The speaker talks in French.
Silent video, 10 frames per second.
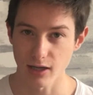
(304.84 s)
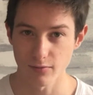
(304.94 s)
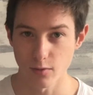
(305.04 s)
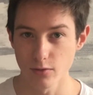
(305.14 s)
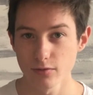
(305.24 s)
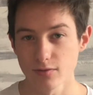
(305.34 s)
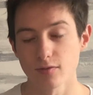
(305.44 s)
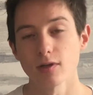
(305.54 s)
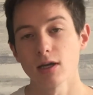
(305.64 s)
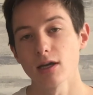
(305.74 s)
Revolut
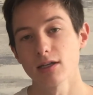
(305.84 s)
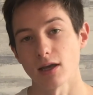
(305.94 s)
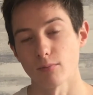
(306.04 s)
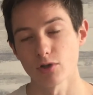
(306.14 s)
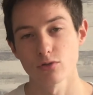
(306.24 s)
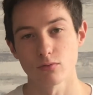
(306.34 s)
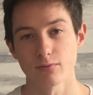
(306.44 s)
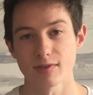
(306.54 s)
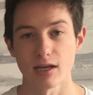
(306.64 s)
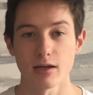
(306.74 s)
car moi je
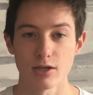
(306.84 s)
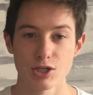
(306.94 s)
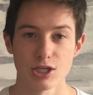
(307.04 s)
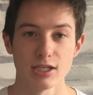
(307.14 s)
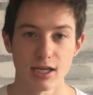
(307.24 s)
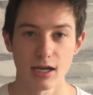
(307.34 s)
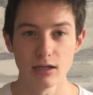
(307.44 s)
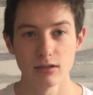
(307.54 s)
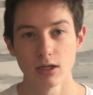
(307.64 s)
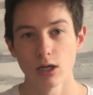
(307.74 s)
trouve ça
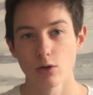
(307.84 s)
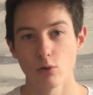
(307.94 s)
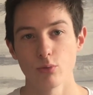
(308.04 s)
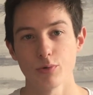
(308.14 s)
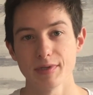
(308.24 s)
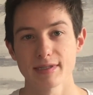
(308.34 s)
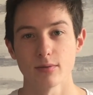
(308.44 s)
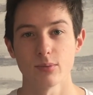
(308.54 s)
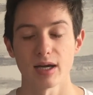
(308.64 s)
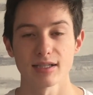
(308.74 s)
génial qu'on
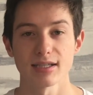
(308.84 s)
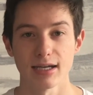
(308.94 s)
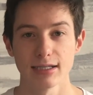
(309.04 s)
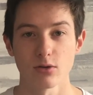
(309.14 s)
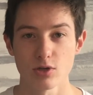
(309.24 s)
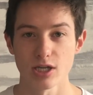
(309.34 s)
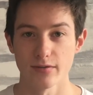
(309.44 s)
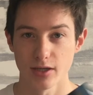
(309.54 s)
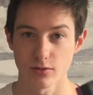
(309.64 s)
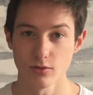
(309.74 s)
puisse partir à l'étranger
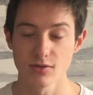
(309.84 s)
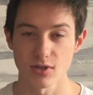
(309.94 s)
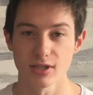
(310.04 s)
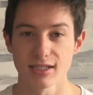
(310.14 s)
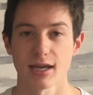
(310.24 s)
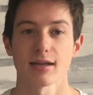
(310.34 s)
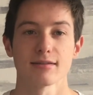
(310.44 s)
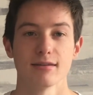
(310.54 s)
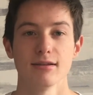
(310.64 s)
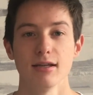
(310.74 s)
avec une seule
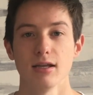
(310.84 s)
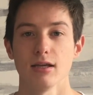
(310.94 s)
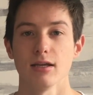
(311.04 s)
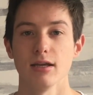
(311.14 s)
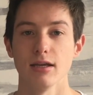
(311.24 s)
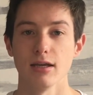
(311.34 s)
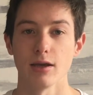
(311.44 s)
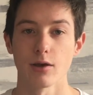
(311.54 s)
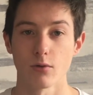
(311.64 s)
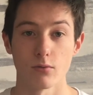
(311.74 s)
carte
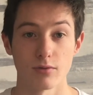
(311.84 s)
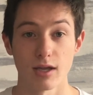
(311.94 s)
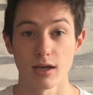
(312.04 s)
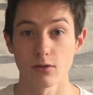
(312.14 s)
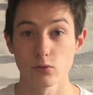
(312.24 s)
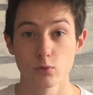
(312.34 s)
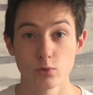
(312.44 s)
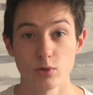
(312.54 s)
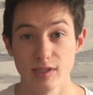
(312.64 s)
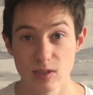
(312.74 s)
et qu'on a tout
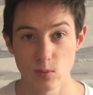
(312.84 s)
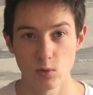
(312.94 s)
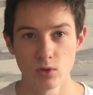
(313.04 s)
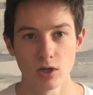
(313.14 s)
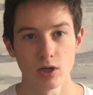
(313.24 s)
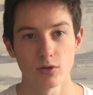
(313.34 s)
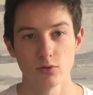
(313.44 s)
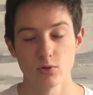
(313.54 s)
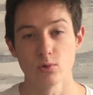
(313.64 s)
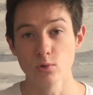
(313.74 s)
de dispo
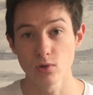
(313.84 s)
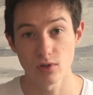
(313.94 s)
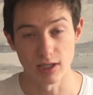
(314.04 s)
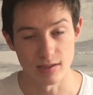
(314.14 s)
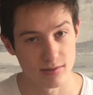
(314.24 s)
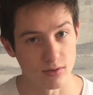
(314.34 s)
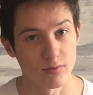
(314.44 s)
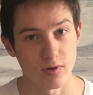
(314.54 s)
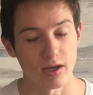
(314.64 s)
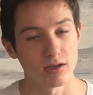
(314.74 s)
dessus et sans
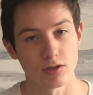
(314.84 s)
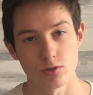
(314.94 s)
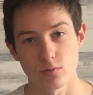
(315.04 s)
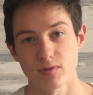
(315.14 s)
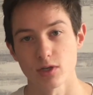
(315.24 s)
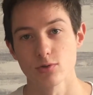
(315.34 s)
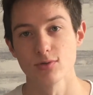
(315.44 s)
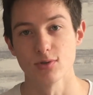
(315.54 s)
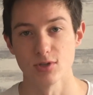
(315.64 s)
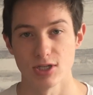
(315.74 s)
frais et je trouve ça
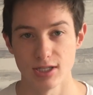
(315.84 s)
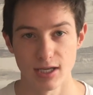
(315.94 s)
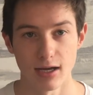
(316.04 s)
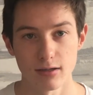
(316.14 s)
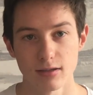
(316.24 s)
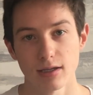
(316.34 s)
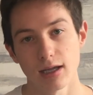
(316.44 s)
juste génial.